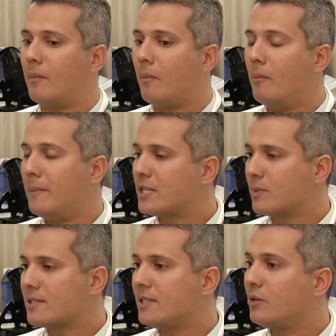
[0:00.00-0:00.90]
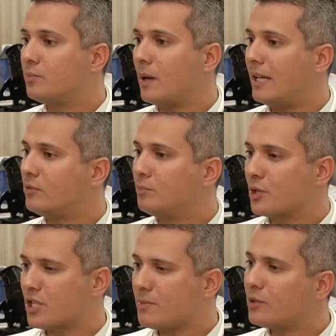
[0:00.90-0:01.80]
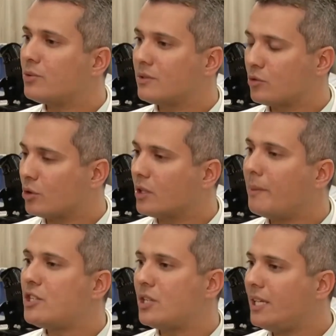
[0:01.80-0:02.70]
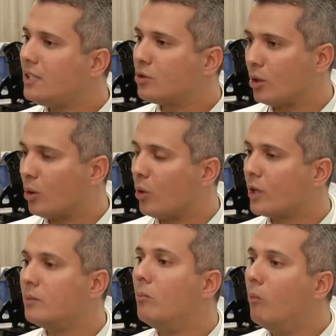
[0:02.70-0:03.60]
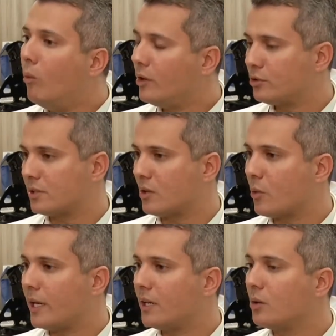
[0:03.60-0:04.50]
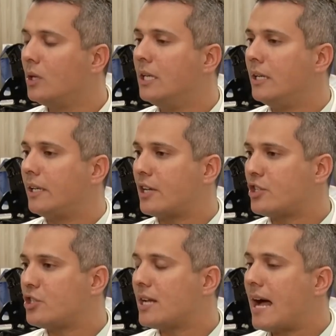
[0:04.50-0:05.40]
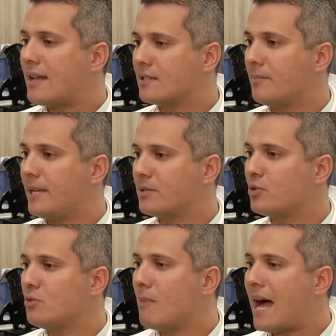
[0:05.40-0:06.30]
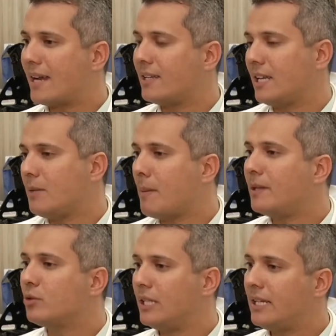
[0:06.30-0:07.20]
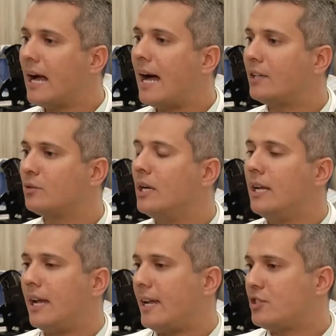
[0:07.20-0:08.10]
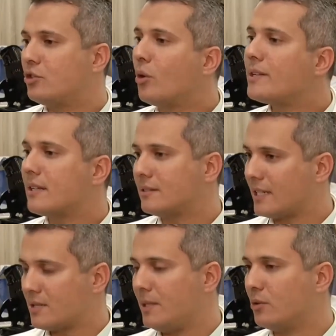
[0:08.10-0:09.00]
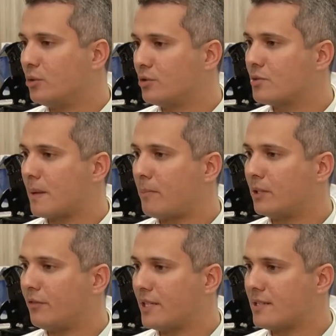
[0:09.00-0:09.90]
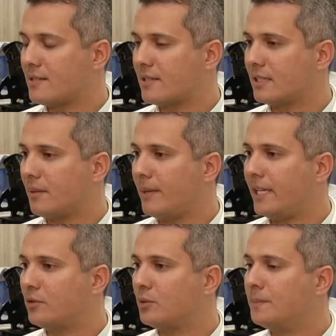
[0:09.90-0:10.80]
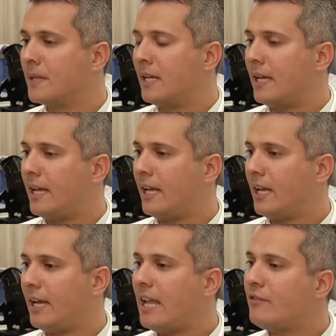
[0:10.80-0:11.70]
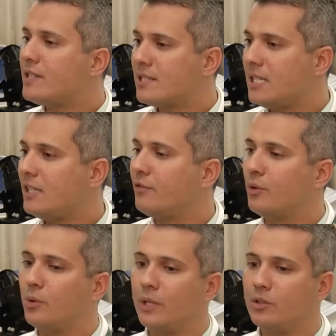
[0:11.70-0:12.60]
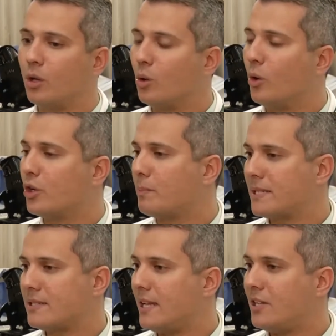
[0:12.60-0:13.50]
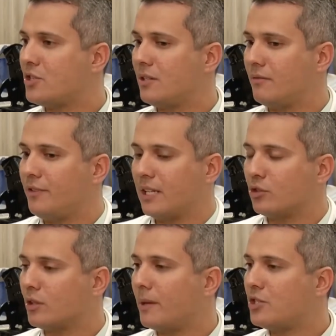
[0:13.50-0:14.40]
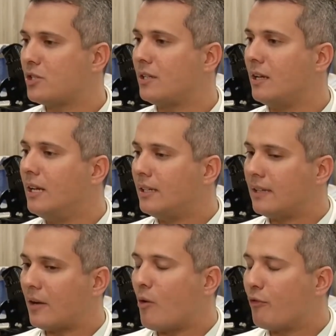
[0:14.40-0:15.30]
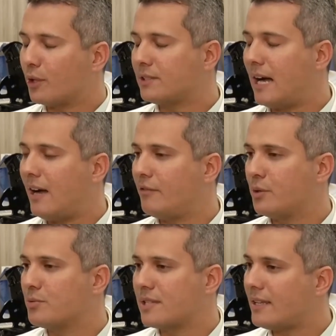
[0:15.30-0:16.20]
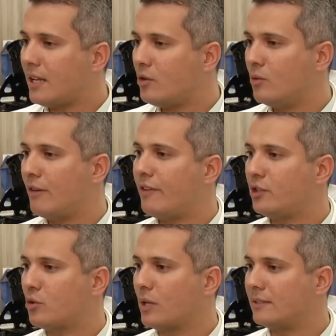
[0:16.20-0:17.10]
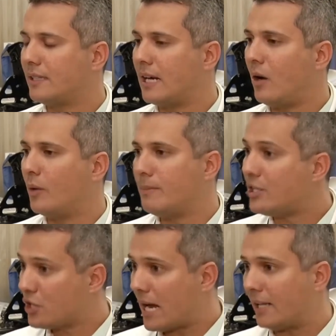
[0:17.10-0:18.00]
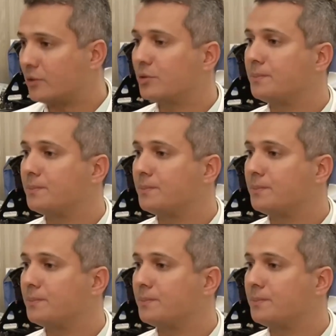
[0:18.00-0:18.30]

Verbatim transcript: mesmo assim, é, é um procedimento totalmente indolor, muito tranquilo, que a gente gasta mesmo de máquina, equipamento ligado, é, de dois a três minutos para poder fazer esse tratamento. É, é invisível, indolor, o paciente fica totalmente é, confortável, sem nenhum efeito colateral imediato.